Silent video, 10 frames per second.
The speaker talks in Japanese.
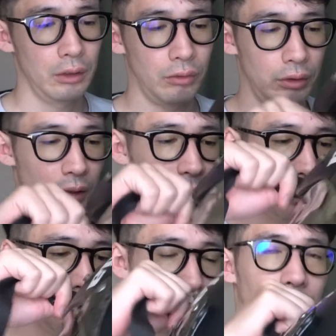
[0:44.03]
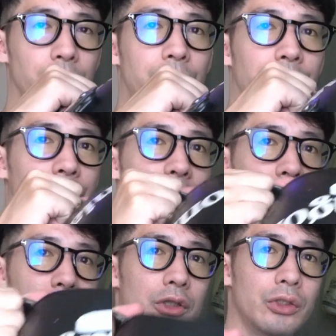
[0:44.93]
これがまさかの
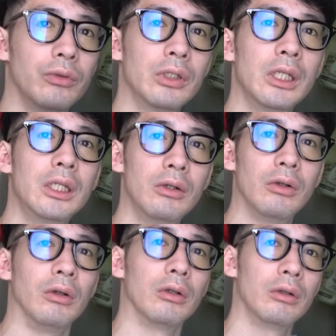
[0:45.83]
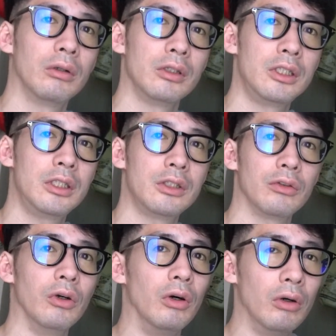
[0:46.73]
衝撃の事
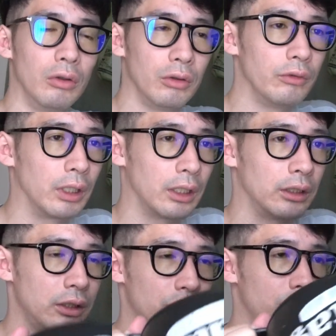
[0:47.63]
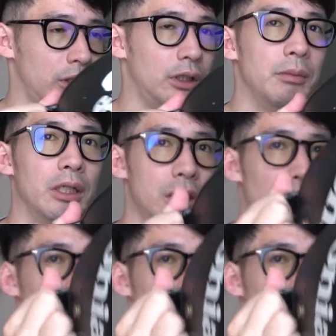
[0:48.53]
実をわかるちょっと知りまして、